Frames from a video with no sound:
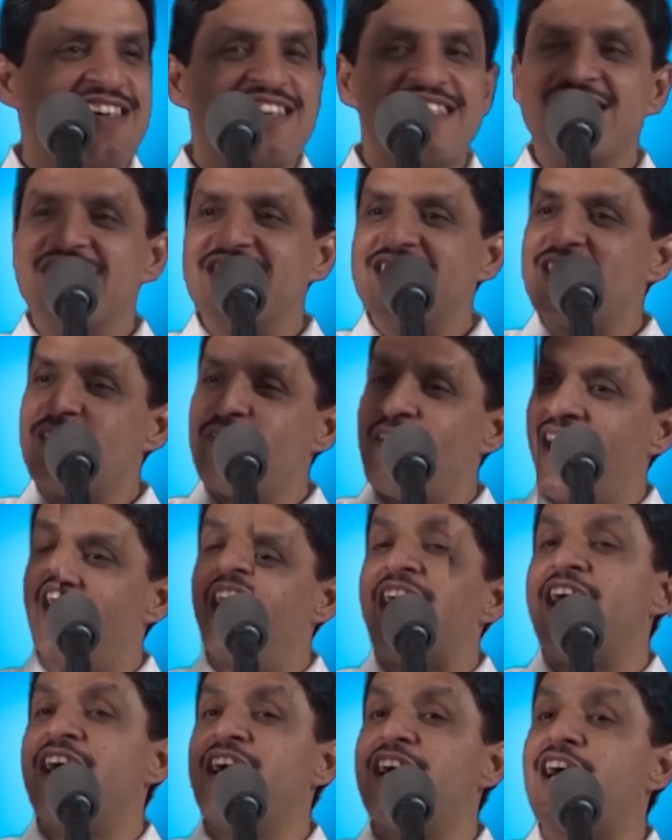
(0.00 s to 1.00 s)
ये सब
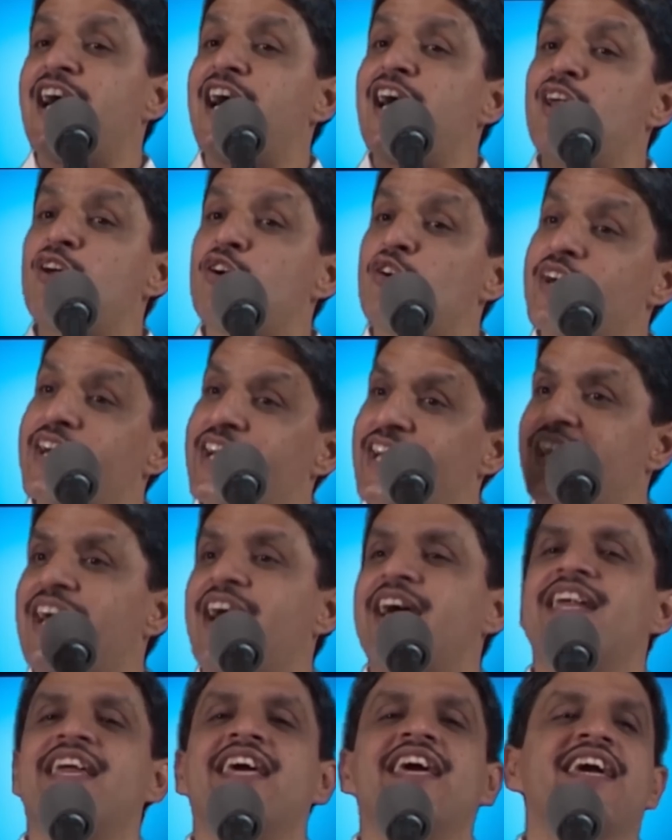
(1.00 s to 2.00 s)
अहंकार को
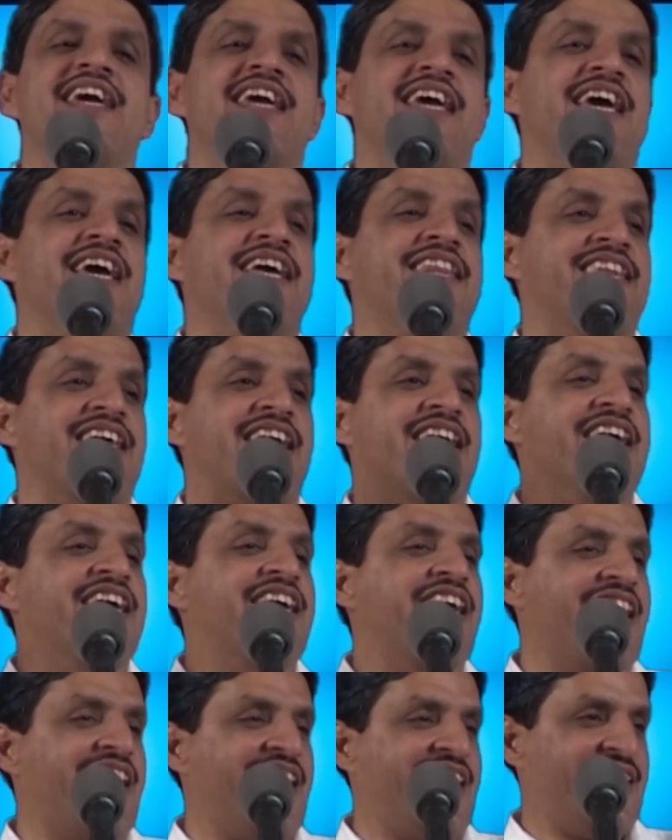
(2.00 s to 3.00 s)
गिराने के
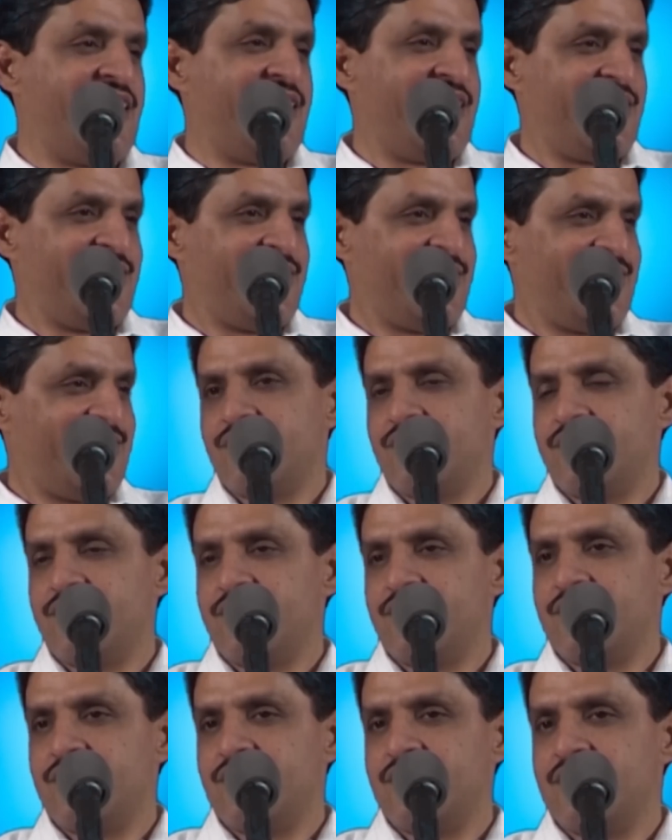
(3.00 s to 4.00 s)
तरीके
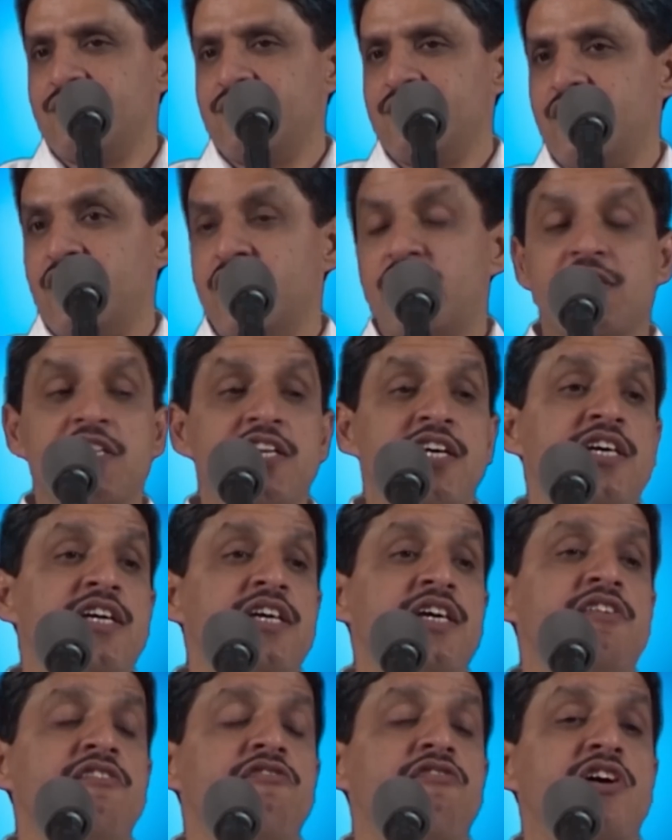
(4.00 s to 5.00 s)
इतने
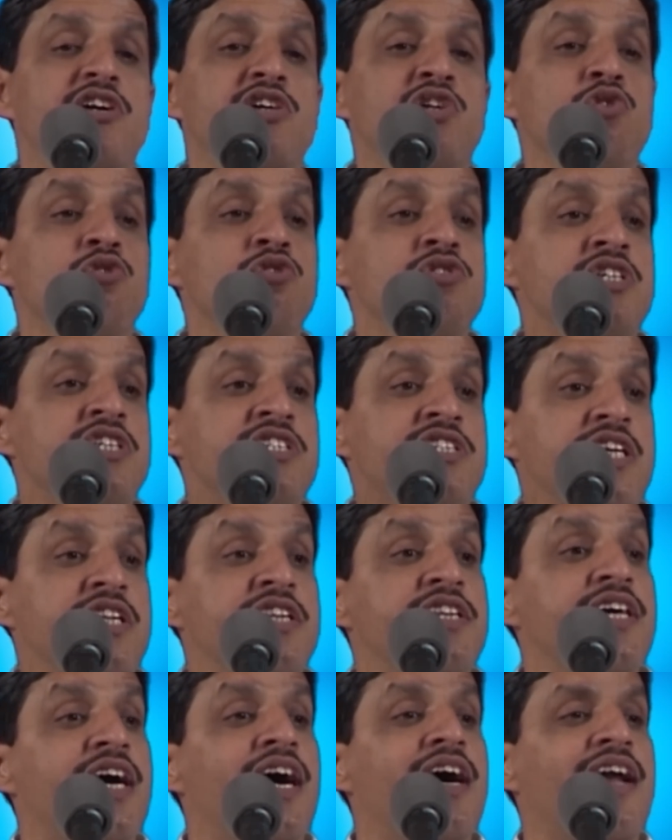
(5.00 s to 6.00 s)
वर्षों से
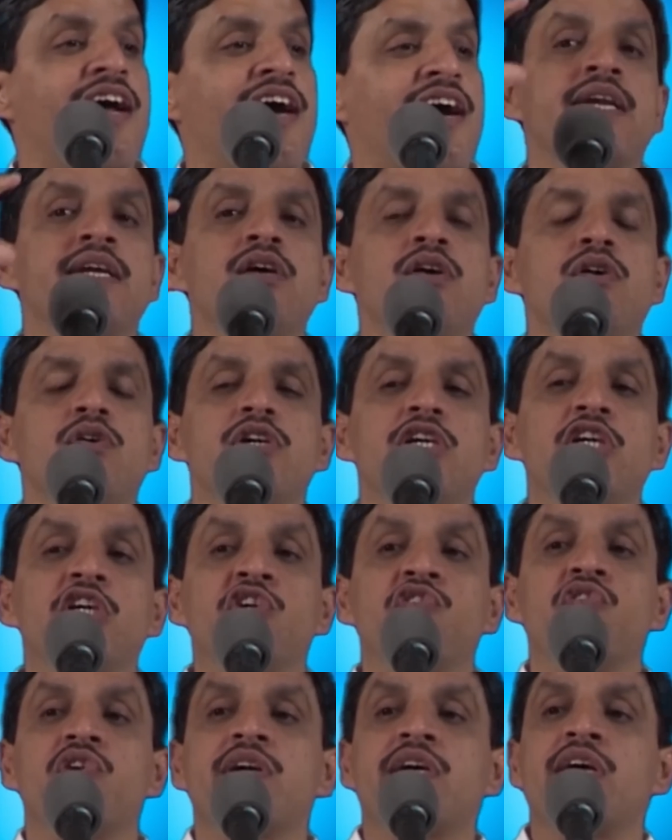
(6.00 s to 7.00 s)
चलते आ रहा है हम्म,
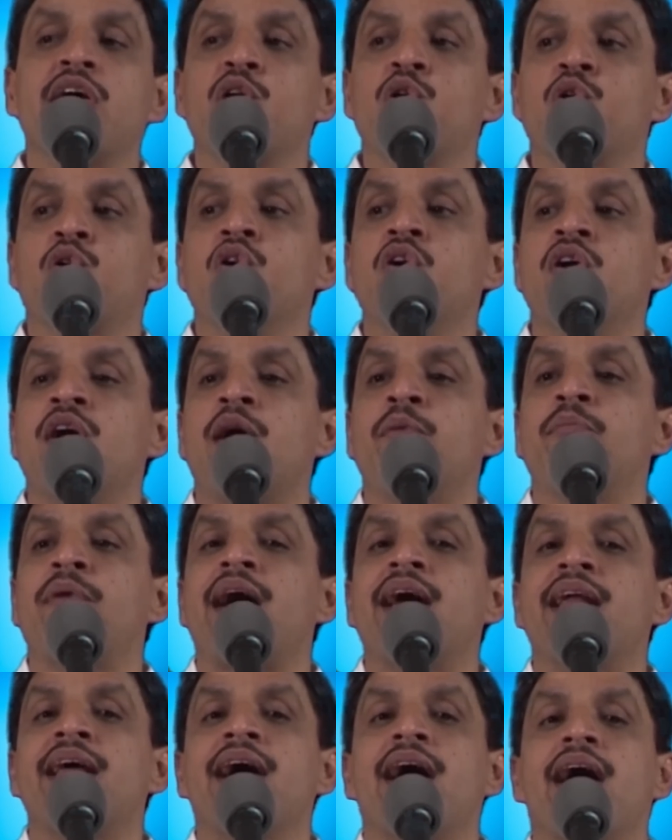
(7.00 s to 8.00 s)
ईश्वर के गुण
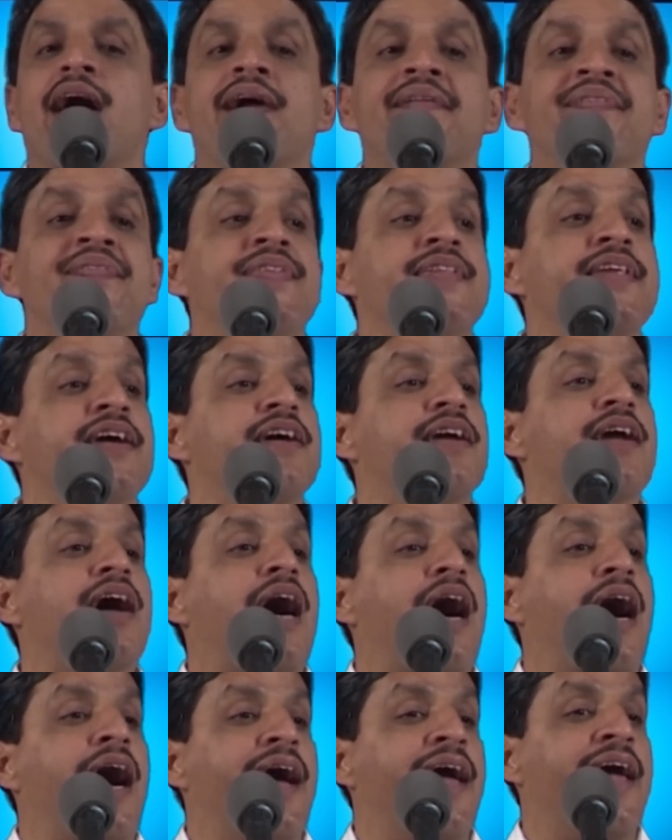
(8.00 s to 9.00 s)
हमारे अंदर
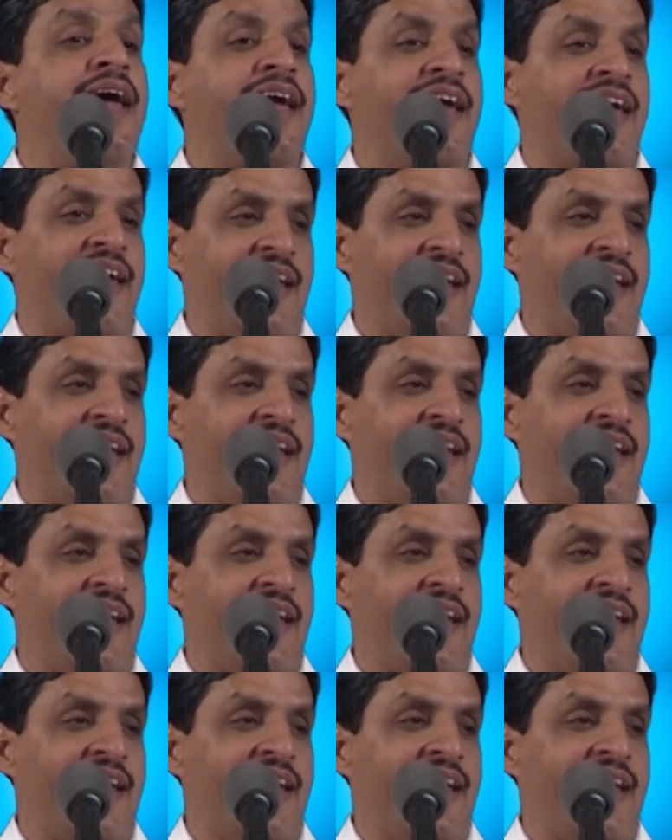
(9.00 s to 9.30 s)
आए